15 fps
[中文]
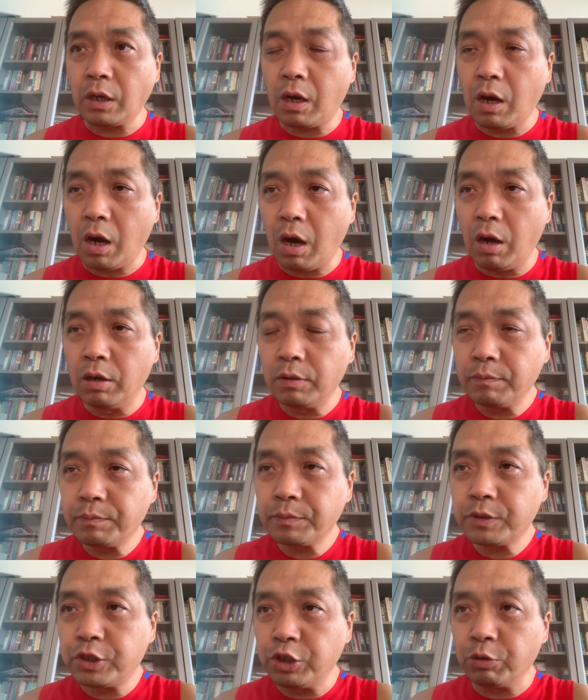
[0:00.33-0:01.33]
好，
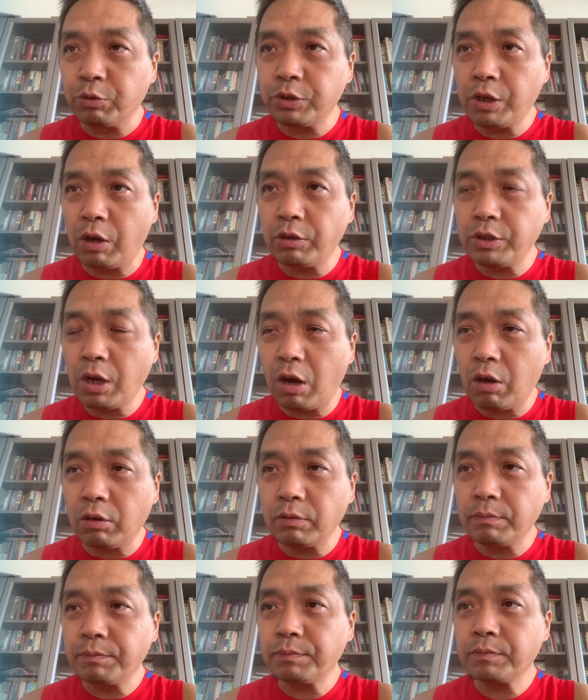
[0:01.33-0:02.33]
九幺
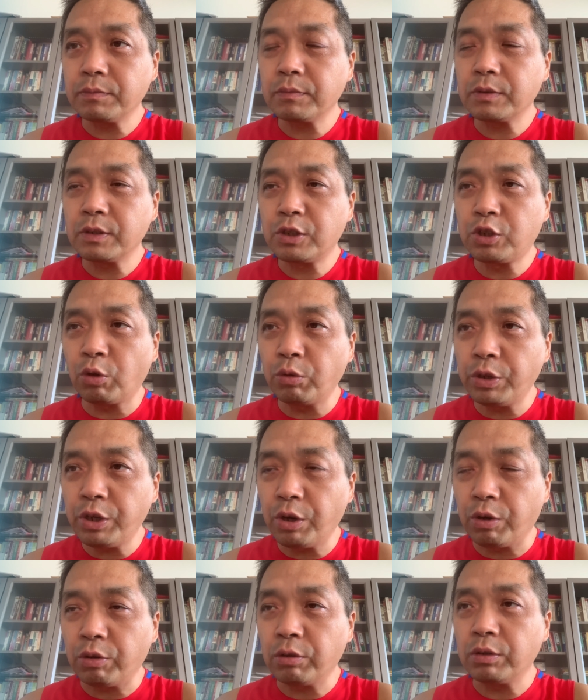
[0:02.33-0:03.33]
幺，周
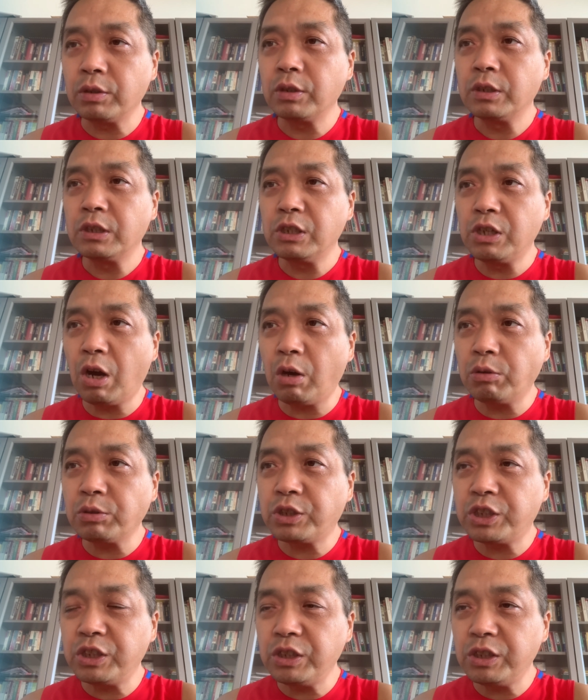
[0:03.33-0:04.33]
六幺
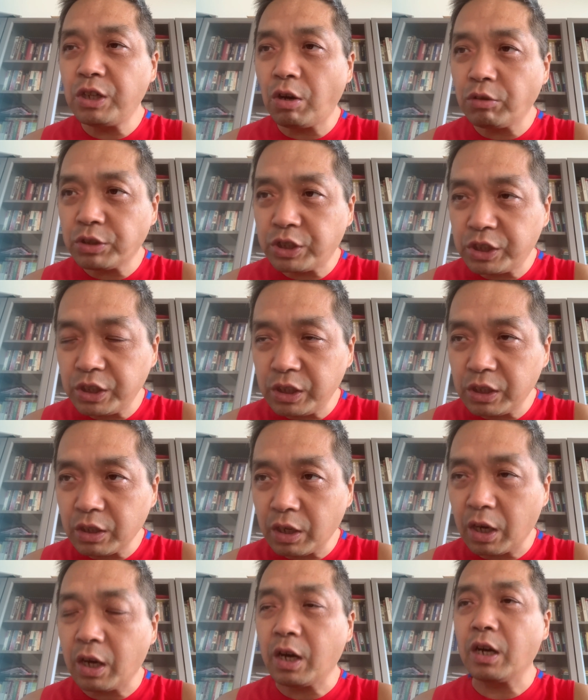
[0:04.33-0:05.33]
七幺七
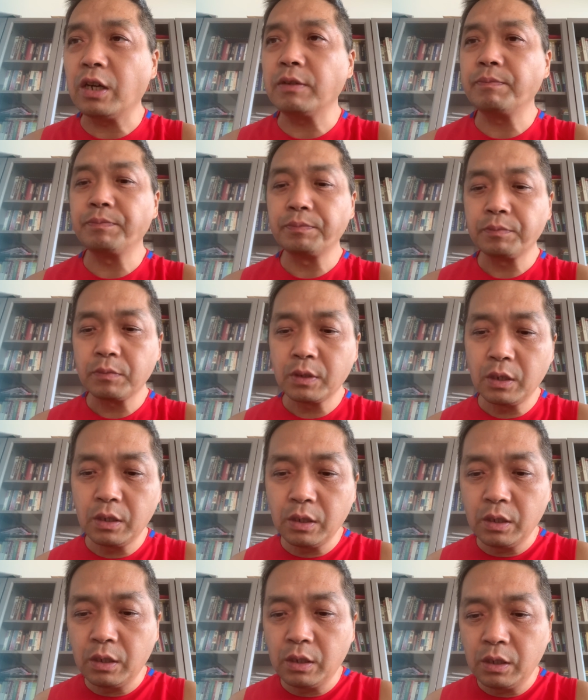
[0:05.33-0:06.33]
啊，
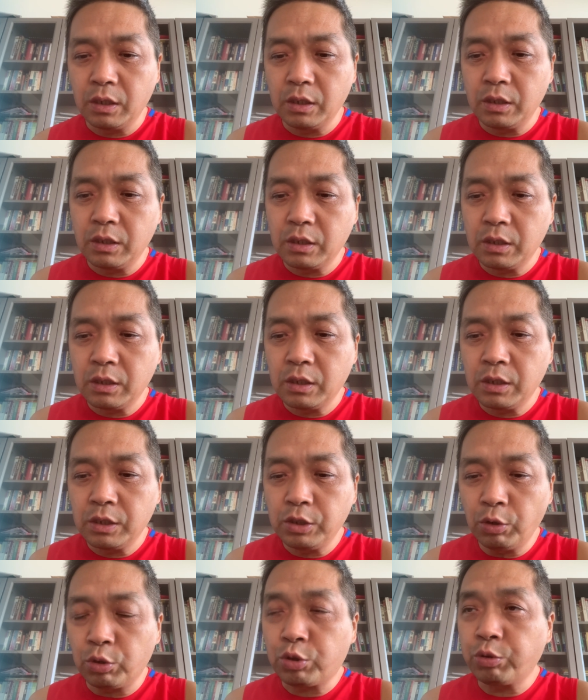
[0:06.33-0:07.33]

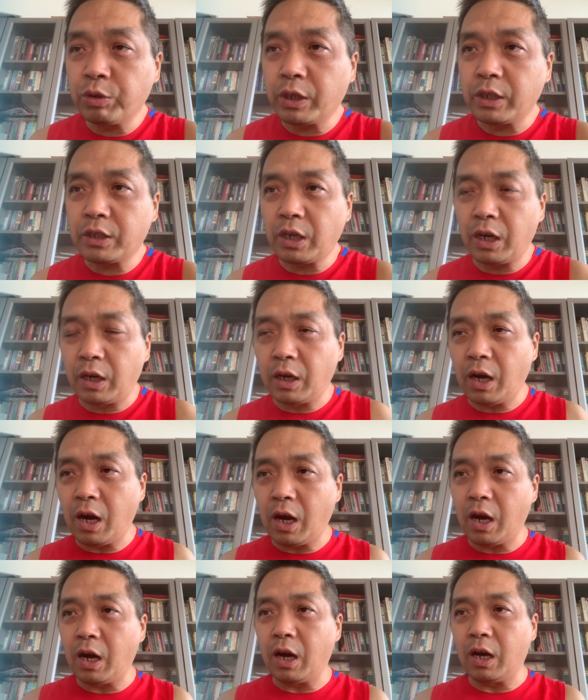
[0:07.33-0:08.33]
又出了个事儿
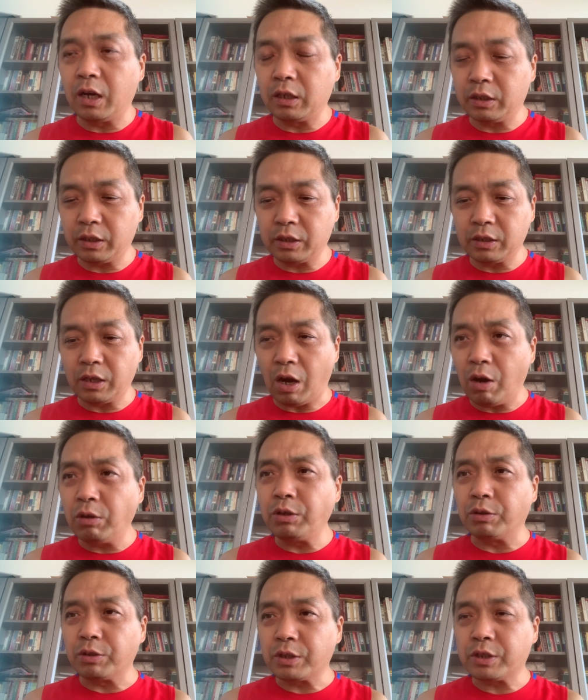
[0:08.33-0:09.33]
啊，这个老
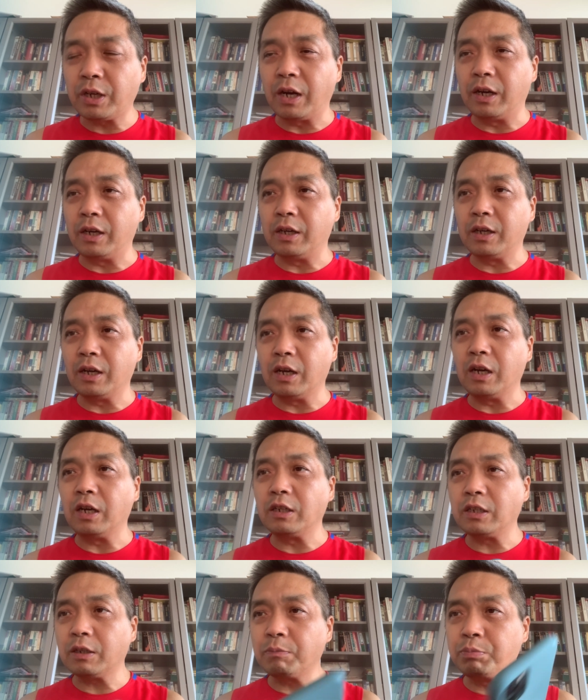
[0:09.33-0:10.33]
有事儿
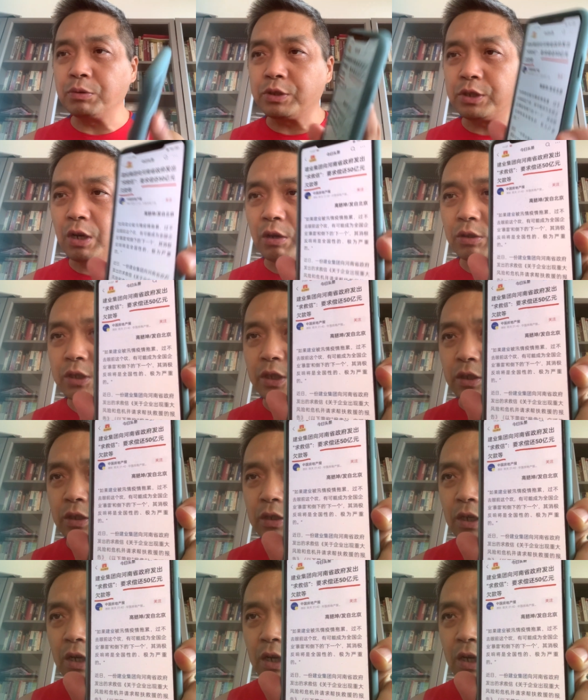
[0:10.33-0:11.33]
啊，这个不消停
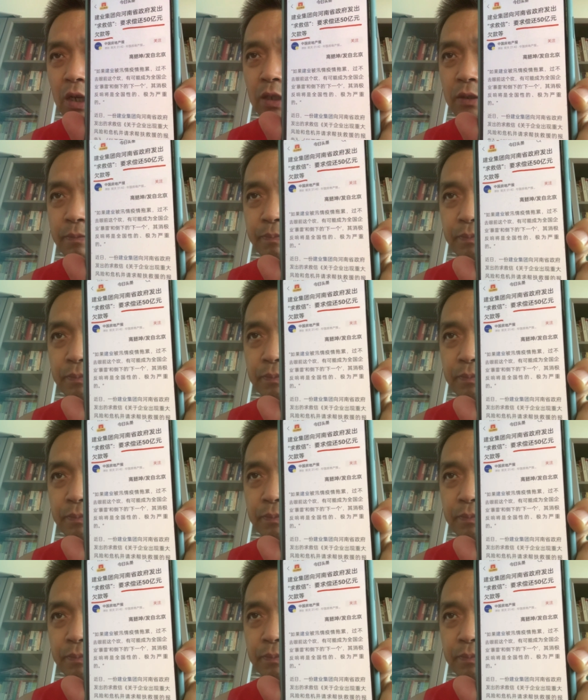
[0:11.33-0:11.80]
啊。